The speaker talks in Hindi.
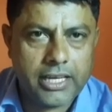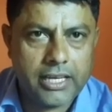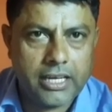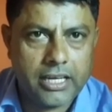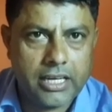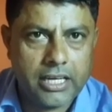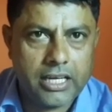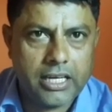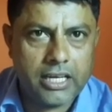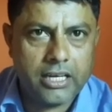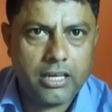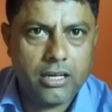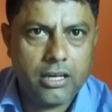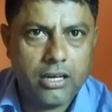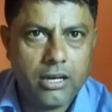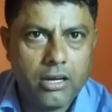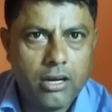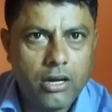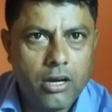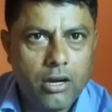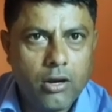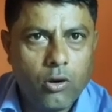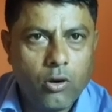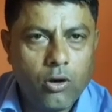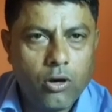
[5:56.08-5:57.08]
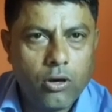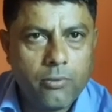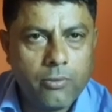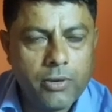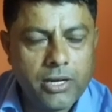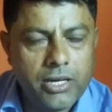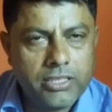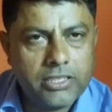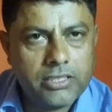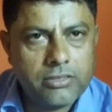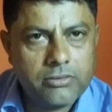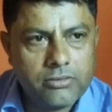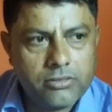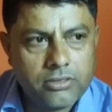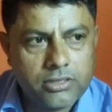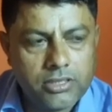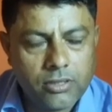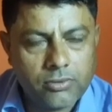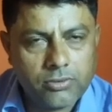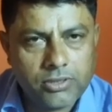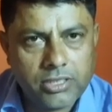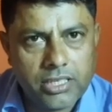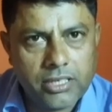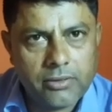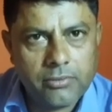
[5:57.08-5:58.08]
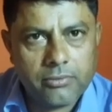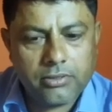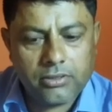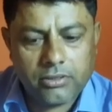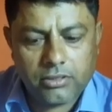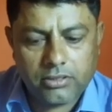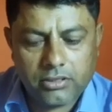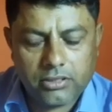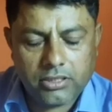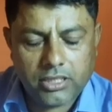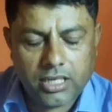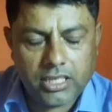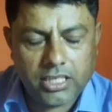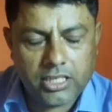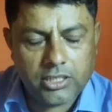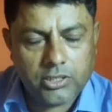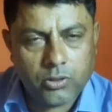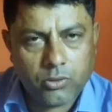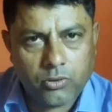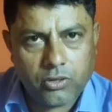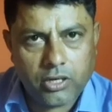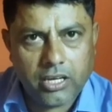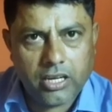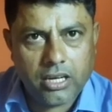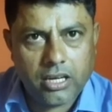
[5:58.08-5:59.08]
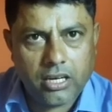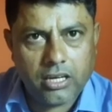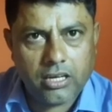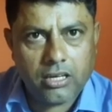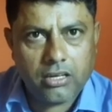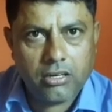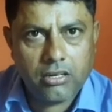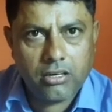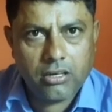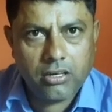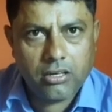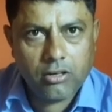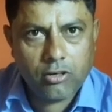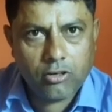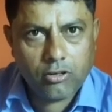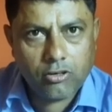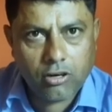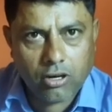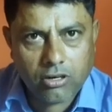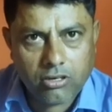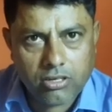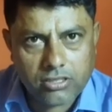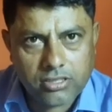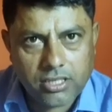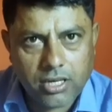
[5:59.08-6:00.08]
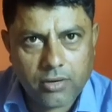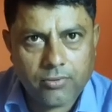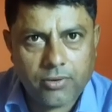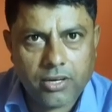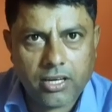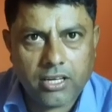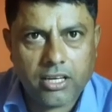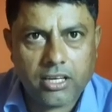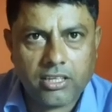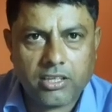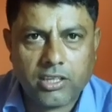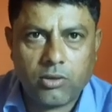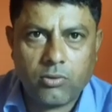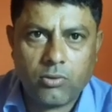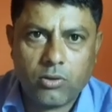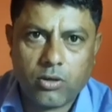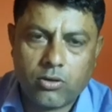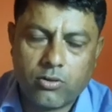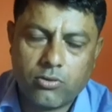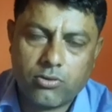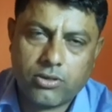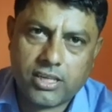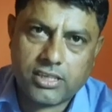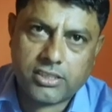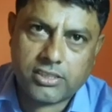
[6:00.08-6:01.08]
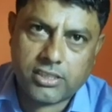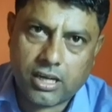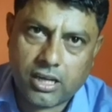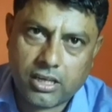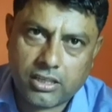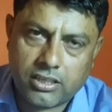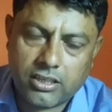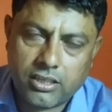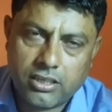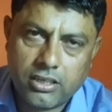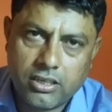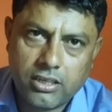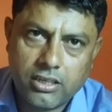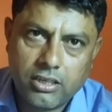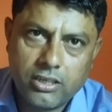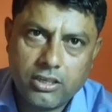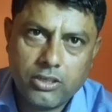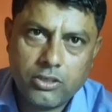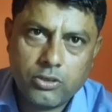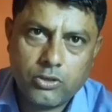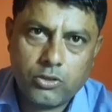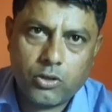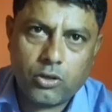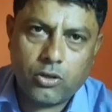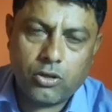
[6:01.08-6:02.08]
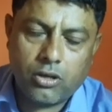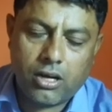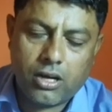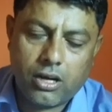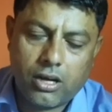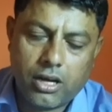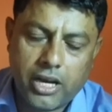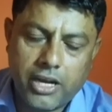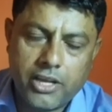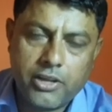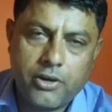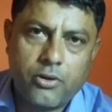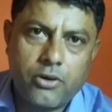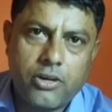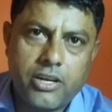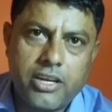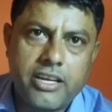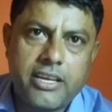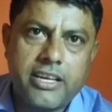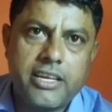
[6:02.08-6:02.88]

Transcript: किया है और मैं सबसे ज़्यादा शुक्रिया डॉक्टर साहब का करता हूँ और उनके साथ जो आई रोटरी